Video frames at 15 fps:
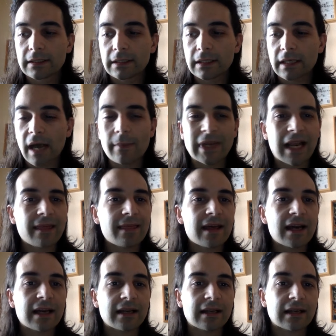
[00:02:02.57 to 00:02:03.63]

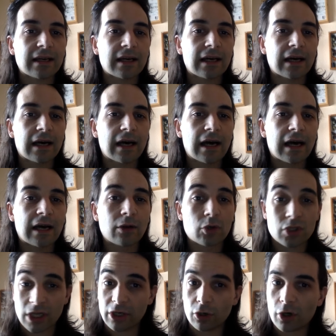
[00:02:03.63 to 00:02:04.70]
amenazar a los
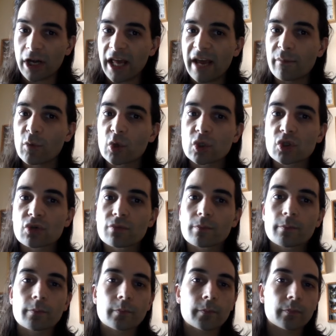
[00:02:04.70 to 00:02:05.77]
que no creemos
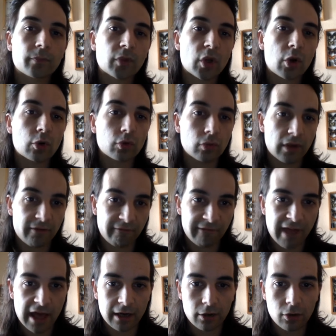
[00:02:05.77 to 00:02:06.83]
con un
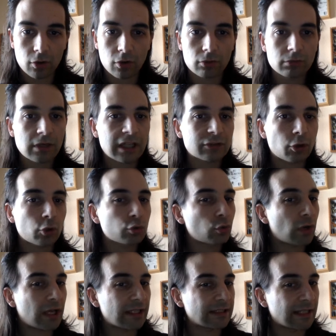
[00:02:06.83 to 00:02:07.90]
infierno, con una
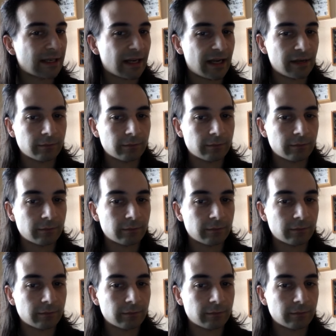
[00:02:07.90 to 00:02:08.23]
tortura eterna.